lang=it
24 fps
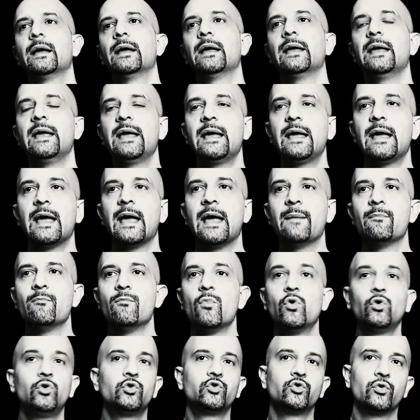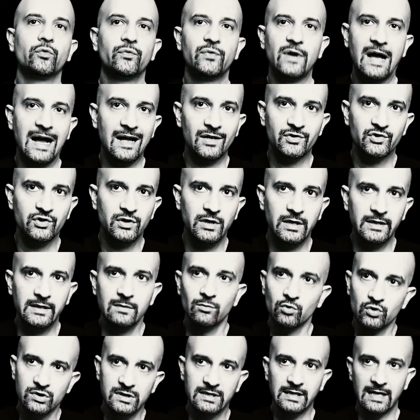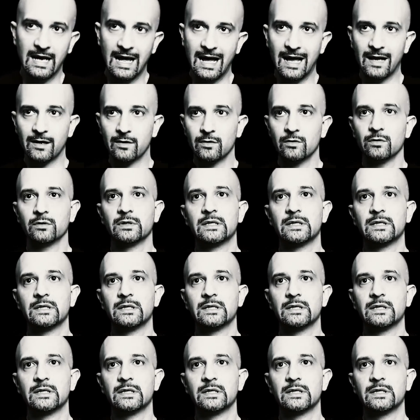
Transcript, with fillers: e è molto facile dimostrarlo,